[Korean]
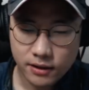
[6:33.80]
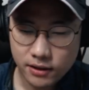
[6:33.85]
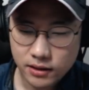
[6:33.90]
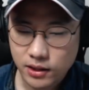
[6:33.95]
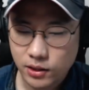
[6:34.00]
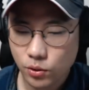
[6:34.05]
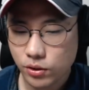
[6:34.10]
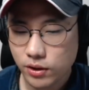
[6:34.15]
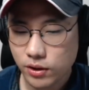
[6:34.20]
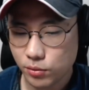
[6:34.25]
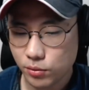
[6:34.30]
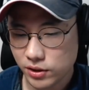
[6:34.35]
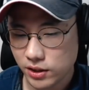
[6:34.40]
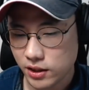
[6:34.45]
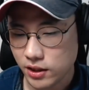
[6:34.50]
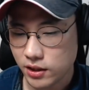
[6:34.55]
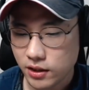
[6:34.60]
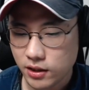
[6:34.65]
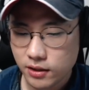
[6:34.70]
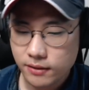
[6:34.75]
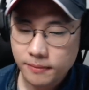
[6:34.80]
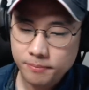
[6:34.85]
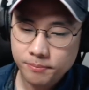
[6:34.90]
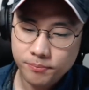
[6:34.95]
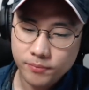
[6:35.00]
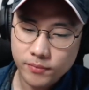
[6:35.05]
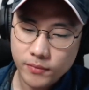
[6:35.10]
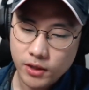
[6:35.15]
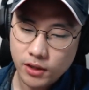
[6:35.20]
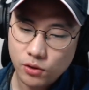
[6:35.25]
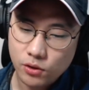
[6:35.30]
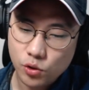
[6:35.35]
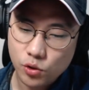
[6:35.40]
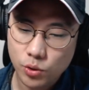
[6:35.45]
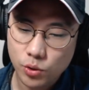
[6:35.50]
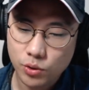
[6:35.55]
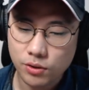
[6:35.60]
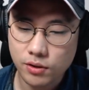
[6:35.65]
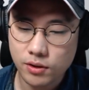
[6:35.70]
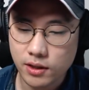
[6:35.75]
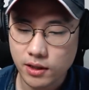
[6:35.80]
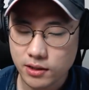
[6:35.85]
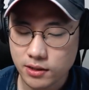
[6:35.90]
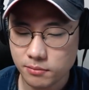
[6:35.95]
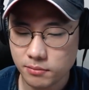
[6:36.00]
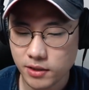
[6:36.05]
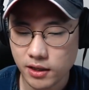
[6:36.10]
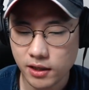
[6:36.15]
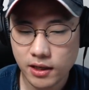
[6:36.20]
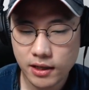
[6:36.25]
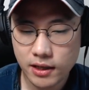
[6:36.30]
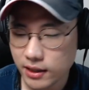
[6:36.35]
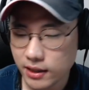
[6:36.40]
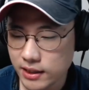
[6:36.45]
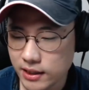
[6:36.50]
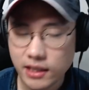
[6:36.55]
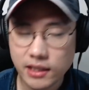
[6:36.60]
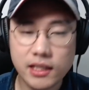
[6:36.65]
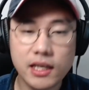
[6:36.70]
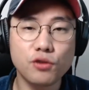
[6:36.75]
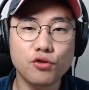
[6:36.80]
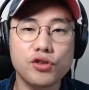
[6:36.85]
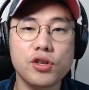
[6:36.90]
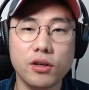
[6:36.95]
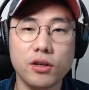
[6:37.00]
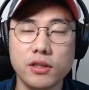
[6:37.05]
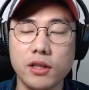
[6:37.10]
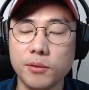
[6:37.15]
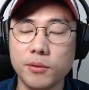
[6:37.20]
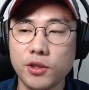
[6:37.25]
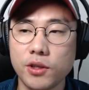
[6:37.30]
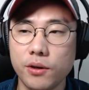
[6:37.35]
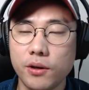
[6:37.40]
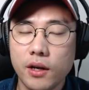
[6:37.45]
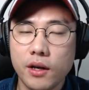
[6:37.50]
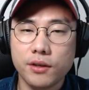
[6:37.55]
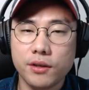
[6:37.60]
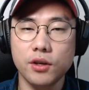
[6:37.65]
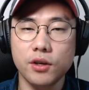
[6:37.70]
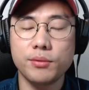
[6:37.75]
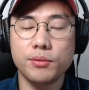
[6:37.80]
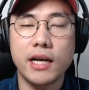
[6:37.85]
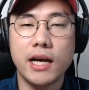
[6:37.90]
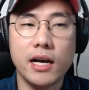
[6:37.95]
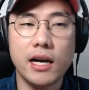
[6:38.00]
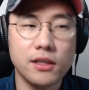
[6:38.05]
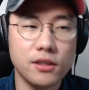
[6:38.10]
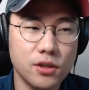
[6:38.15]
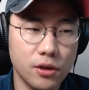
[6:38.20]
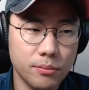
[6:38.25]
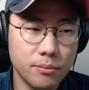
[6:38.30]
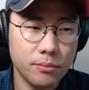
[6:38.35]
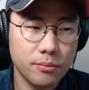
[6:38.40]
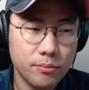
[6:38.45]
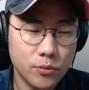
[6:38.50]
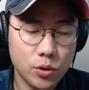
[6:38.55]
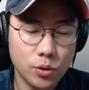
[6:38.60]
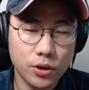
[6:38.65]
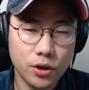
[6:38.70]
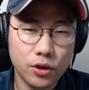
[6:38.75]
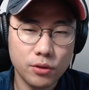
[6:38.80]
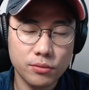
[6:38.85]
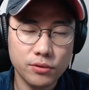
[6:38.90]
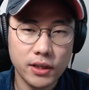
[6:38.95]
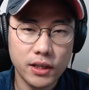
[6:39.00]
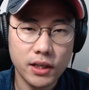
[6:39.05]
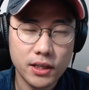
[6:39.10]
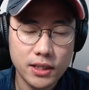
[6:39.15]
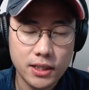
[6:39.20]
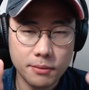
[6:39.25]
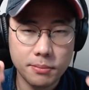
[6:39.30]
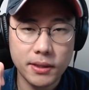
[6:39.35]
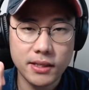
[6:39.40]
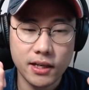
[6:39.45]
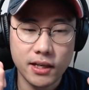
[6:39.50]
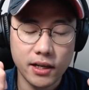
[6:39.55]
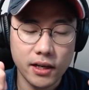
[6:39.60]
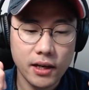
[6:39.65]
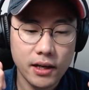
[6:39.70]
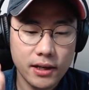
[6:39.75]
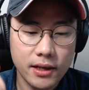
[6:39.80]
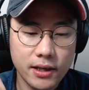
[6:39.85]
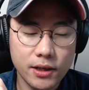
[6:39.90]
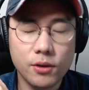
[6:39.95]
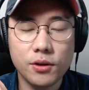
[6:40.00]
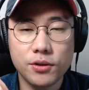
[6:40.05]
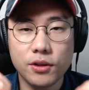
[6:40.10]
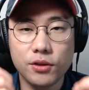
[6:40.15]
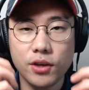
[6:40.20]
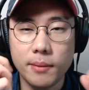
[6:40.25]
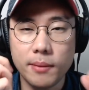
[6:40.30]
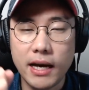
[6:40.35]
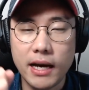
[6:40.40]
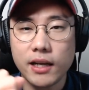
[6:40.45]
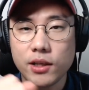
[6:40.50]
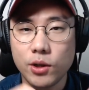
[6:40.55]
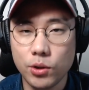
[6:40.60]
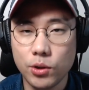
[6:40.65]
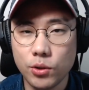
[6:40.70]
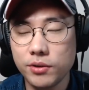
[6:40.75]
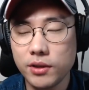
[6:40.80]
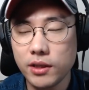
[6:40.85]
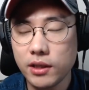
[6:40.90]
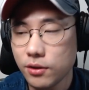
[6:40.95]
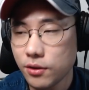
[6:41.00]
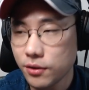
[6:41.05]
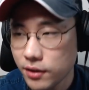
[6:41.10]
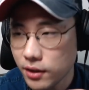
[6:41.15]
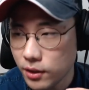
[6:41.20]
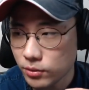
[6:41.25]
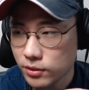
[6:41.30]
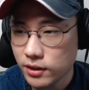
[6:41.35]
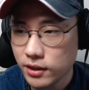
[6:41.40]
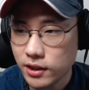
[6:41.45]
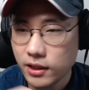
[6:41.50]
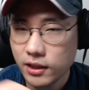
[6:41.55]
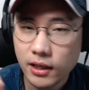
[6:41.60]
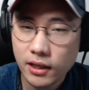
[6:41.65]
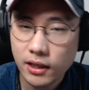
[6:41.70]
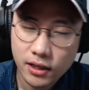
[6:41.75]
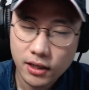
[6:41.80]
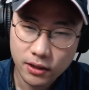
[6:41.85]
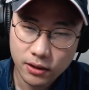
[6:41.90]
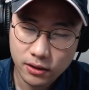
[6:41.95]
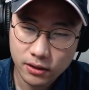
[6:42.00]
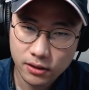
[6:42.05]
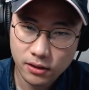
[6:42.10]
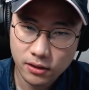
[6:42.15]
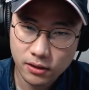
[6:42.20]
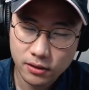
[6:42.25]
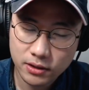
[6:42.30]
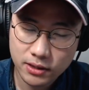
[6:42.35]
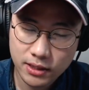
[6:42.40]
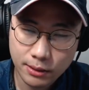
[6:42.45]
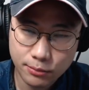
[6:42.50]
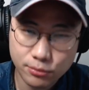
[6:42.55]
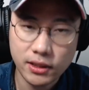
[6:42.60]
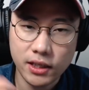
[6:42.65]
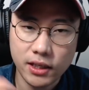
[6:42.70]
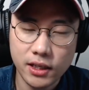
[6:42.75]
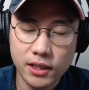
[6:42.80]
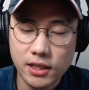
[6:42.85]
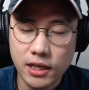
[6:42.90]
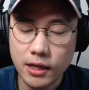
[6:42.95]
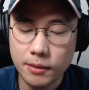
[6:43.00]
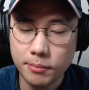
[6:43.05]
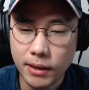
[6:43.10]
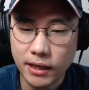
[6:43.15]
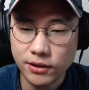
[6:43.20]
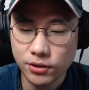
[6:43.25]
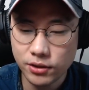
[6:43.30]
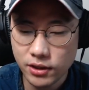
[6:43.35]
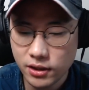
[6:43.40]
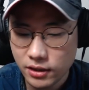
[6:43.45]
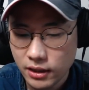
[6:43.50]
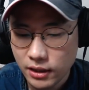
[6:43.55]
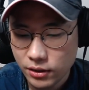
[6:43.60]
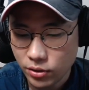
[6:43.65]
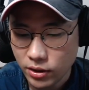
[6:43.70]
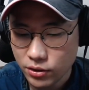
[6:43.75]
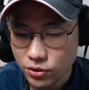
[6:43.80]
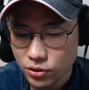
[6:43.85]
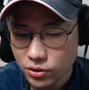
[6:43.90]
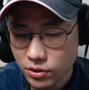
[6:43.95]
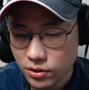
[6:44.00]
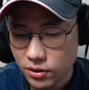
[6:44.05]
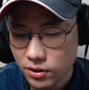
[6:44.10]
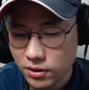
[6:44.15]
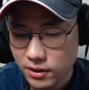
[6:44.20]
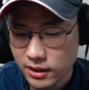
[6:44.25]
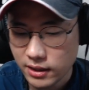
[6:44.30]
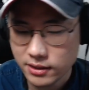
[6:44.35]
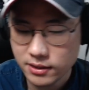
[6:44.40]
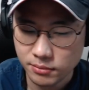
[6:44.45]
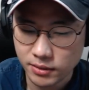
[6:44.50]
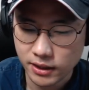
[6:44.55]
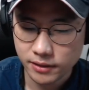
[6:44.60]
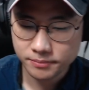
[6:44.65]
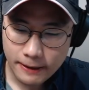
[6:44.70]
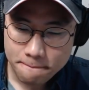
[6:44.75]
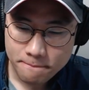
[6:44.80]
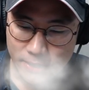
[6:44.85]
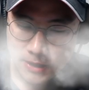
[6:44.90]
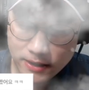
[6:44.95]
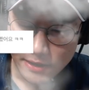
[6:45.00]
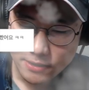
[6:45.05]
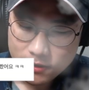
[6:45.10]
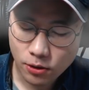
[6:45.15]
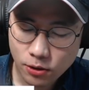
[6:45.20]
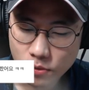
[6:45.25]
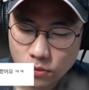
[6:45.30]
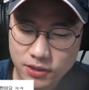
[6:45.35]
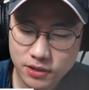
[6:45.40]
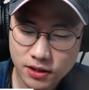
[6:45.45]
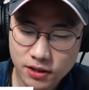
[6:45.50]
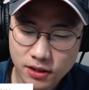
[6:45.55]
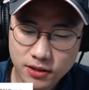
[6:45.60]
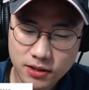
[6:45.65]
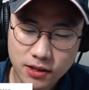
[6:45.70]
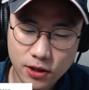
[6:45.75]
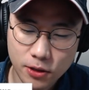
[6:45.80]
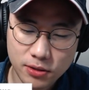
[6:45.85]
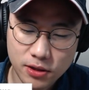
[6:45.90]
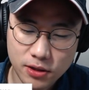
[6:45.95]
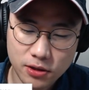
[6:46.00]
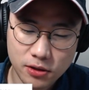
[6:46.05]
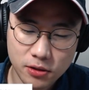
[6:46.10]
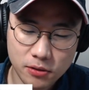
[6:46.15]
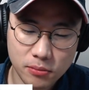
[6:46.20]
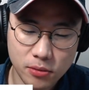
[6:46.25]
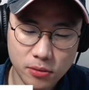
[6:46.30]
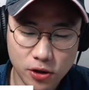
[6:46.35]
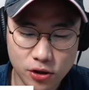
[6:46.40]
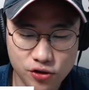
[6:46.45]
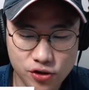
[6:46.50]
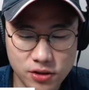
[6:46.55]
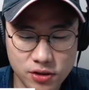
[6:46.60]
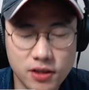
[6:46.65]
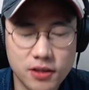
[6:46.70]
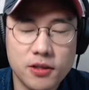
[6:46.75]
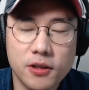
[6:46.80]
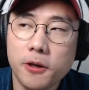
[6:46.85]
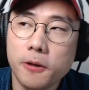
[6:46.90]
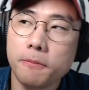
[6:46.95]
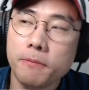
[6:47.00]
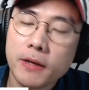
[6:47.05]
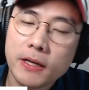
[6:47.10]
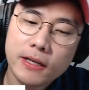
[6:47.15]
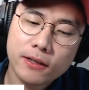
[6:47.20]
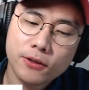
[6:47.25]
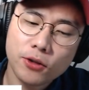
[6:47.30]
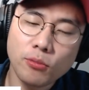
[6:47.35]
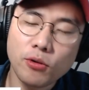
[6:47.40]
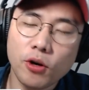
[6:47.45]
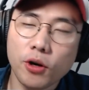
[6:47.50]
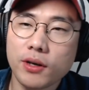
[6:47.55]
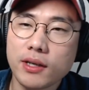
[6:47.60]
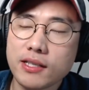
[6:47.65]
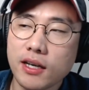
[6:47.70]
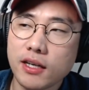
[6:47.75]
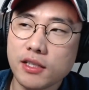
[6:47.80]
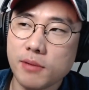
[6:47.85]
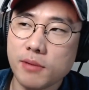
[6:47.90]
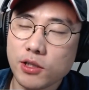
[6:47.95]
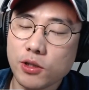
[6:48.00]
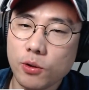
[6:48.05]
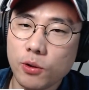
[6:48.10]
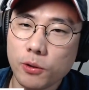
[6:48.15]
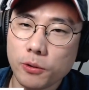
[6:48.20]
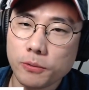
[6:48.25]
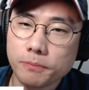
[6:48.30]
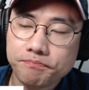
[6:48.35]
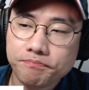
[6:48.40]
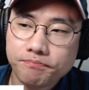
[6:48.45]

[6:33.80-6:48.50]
기록해 보시길 네, 좋을 것 같습니다. 이게 이게 누적이 되면요, 여러분의 강점 또 여러분의 실패 사례 이런 것들 되게 말하기 어려운데 그런 내용들이 어, 차분하게 잘 반영이 될 것 같습니다. 성공 리스트에 쓸게 없어서 머리를 쥐어짰어요. 너무 어렵게 생각하지 마시고